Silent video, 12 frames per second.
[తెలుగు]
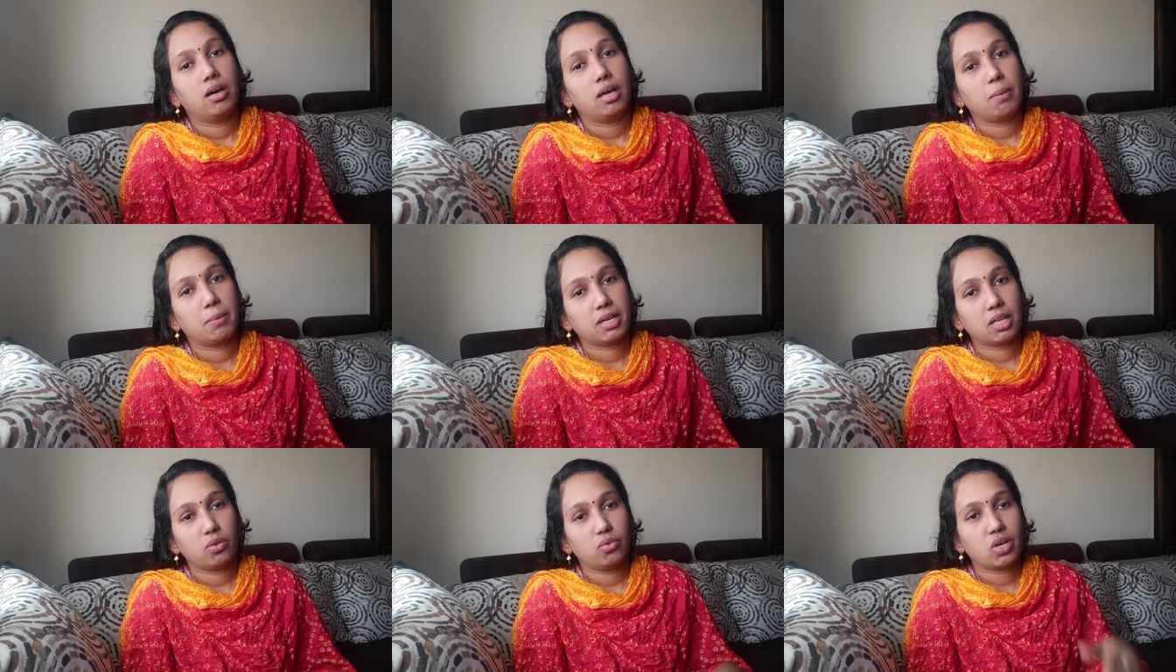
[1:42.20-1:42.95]

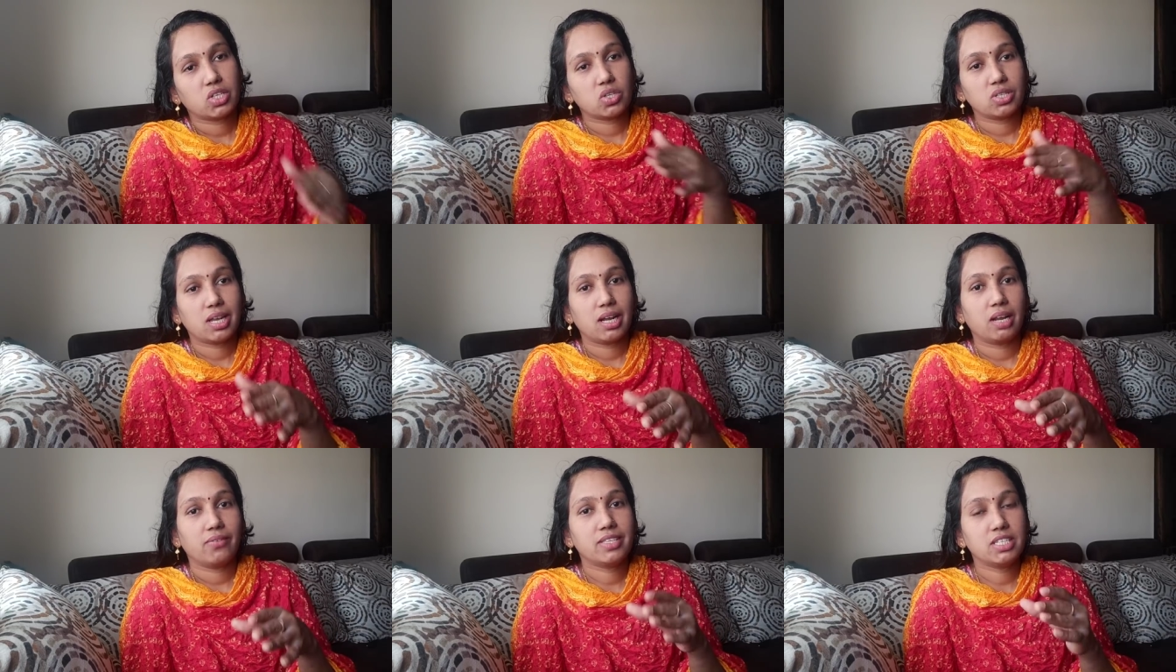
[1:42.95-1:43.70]
ఏమంటారు వక్షజాలు
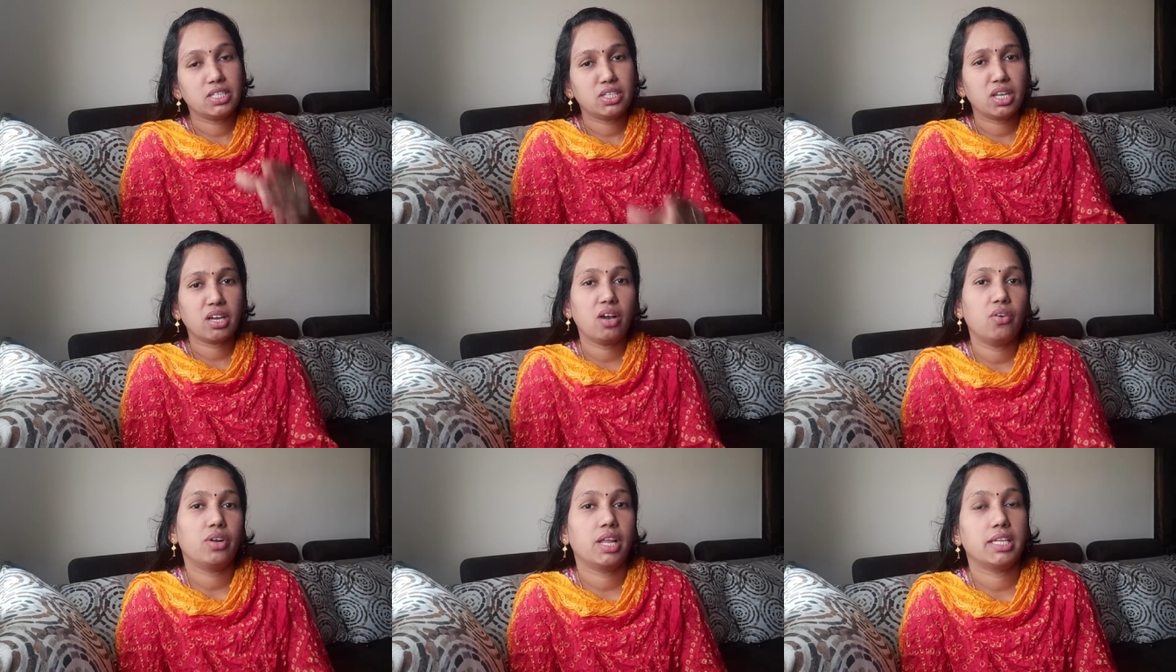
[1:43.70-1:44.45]
అనేవి చిన్నగా
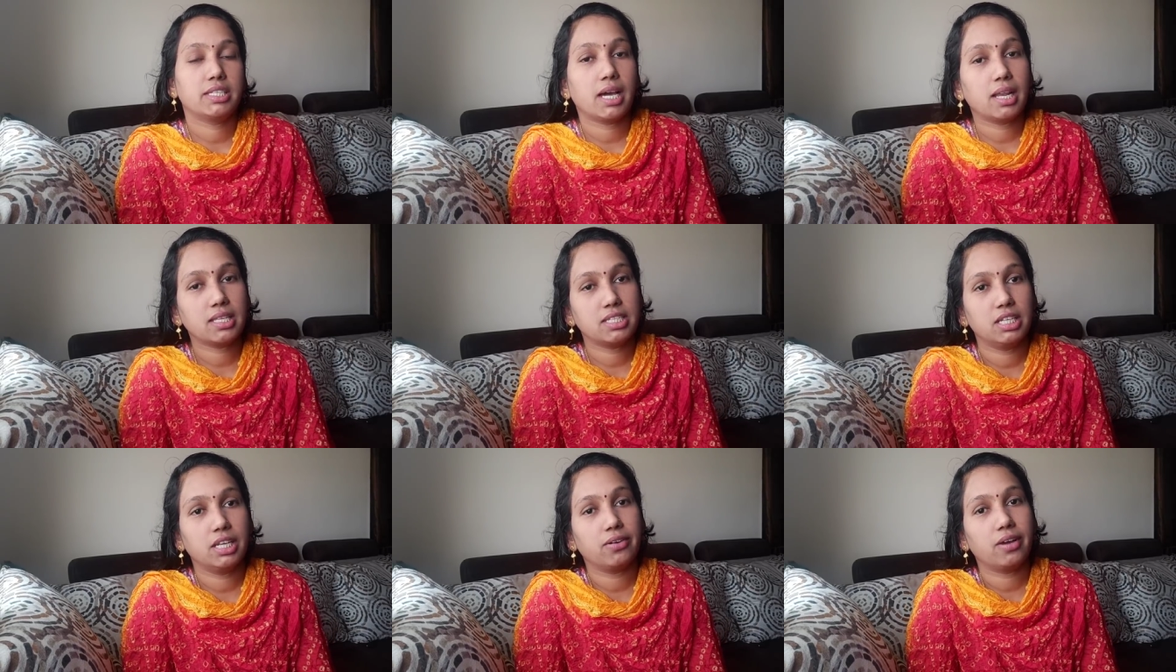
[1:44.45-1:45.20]
ఉంటాయి చాలా
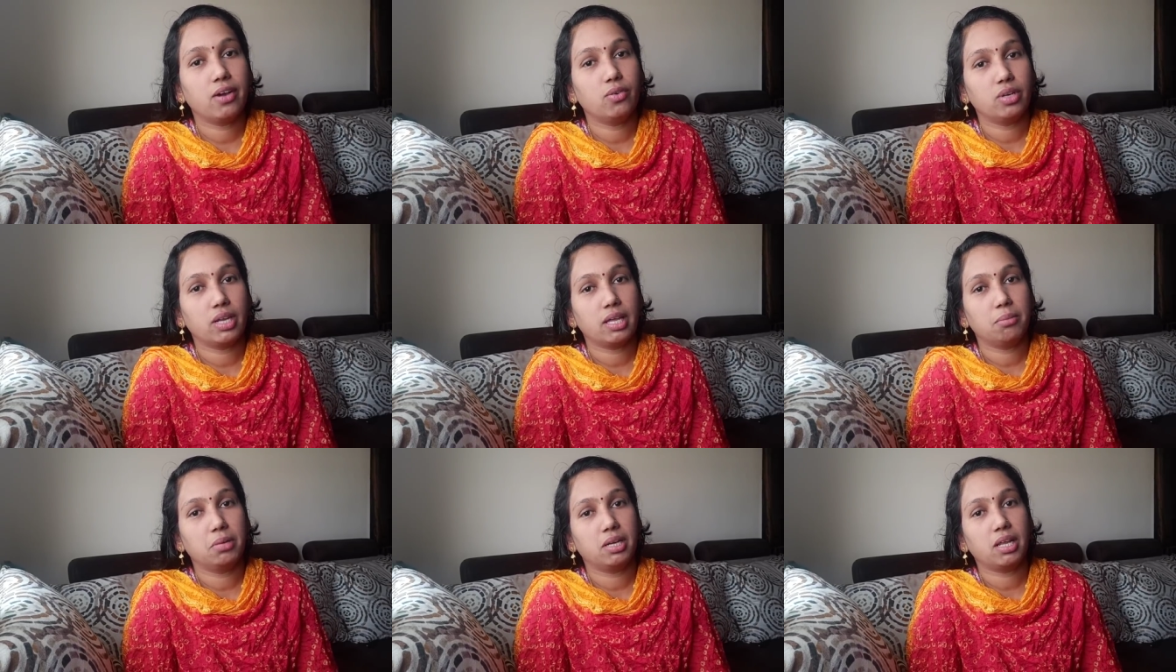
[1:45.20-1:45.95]
చిన్నగా ఉంటాయి
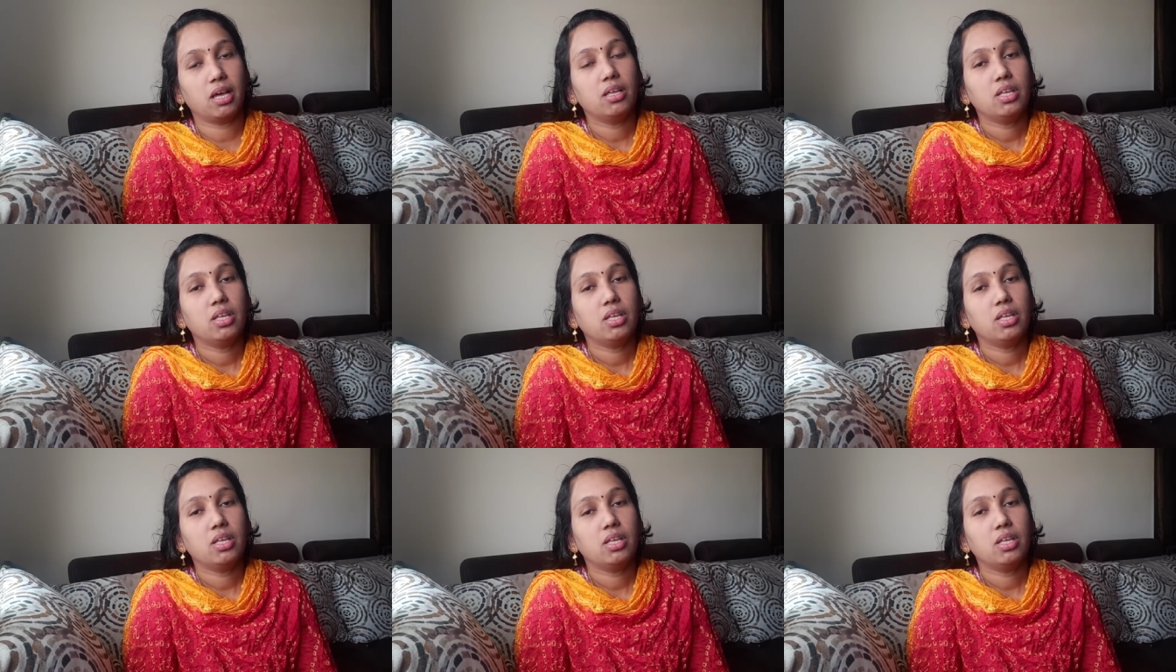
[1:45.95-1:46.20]
అన్నమాట